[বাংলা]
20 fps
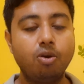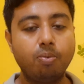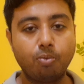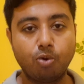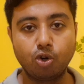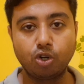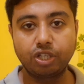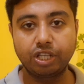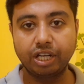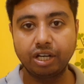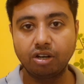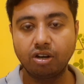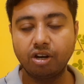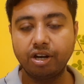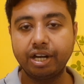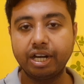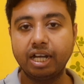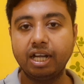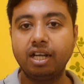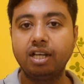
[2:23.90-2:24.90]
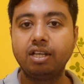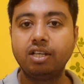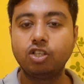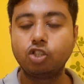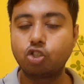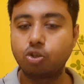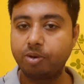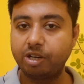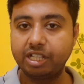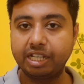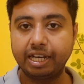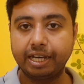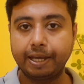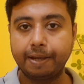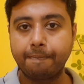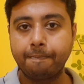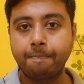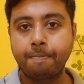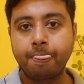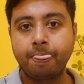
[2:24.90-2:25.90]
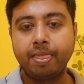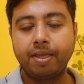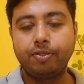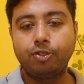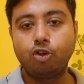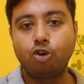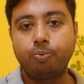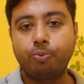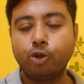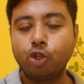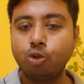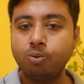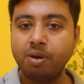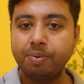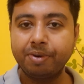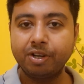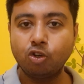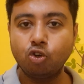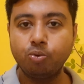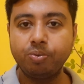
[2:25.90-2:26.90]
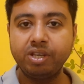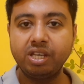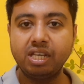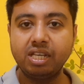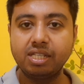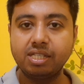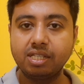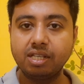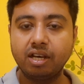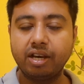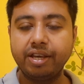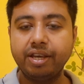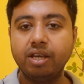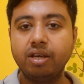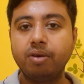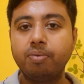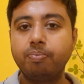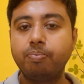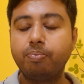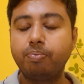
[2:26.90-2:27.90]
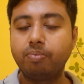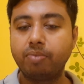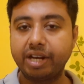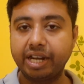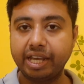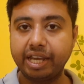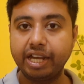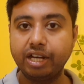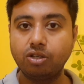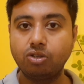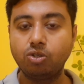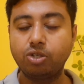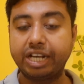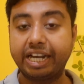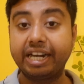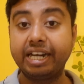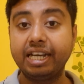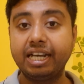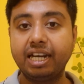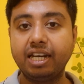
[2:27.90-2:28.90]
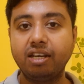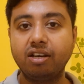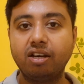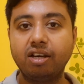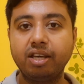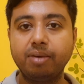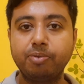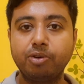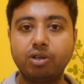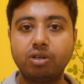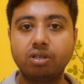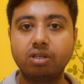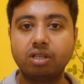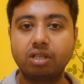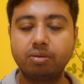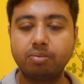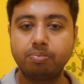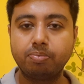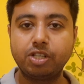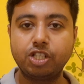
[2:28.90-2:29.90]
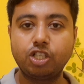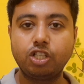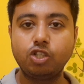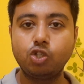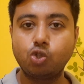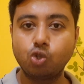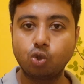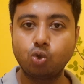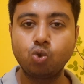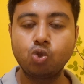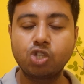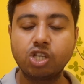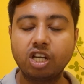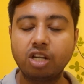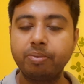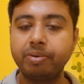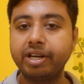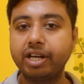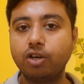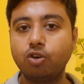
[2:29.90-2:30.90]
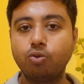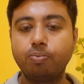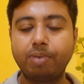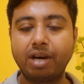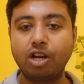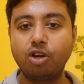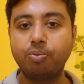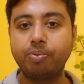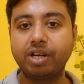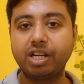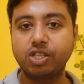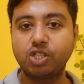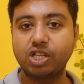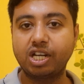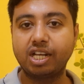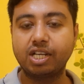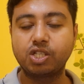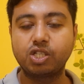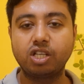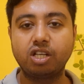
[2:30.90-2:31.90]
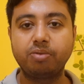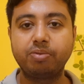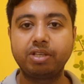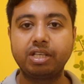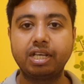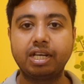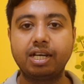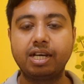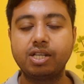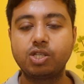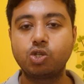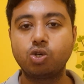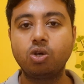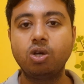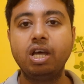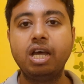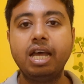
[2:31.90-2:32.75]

মোট তিন ঘন্টা সময় থাকে তো প্রথম আপটা খুবই ইজি হয় মানে একটু টেকনিক্যালি হয় এবং বেশি চতুর ছেলেমেয়েরা খুব ভালো পারে চালাক ছেলেমেয়ে যারা আছো